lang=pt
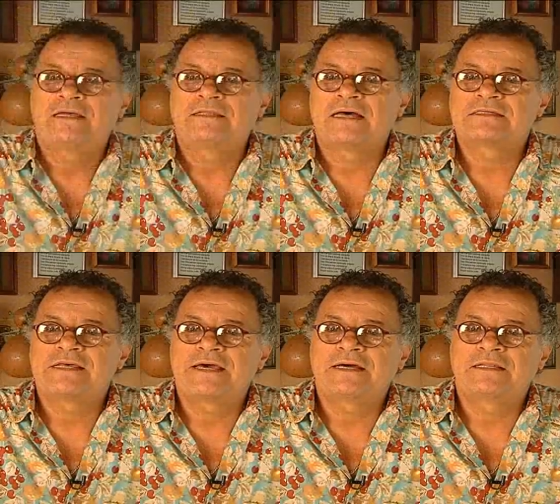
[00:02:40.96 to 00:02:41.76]
Da
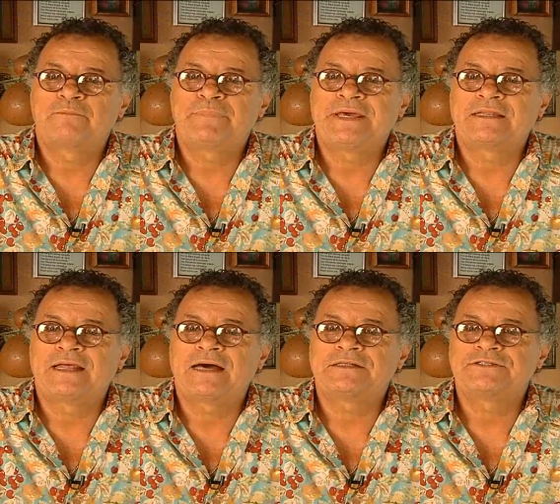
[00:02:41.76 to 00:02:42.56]
Serra da
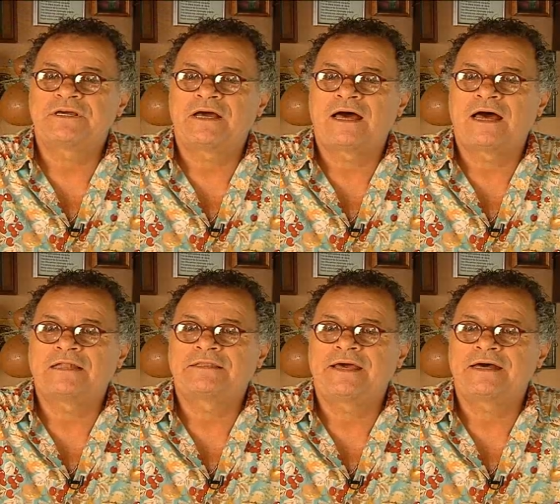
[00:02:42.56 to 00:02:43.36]
Piedade à
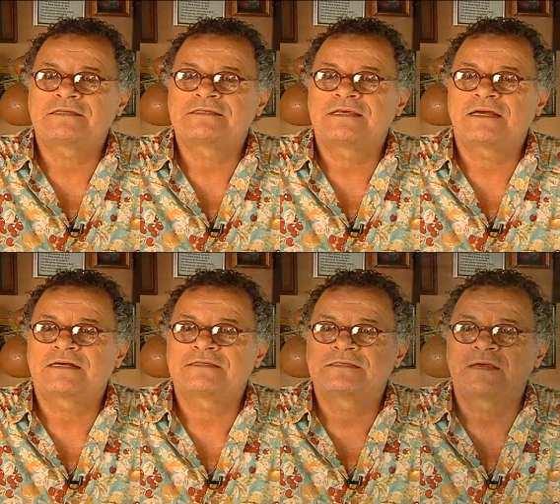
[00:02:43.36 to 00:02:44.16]
Terra Seca
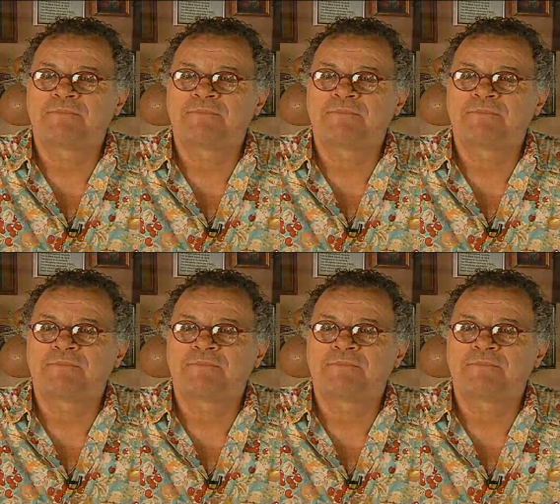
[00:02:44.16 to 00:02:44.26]
Sem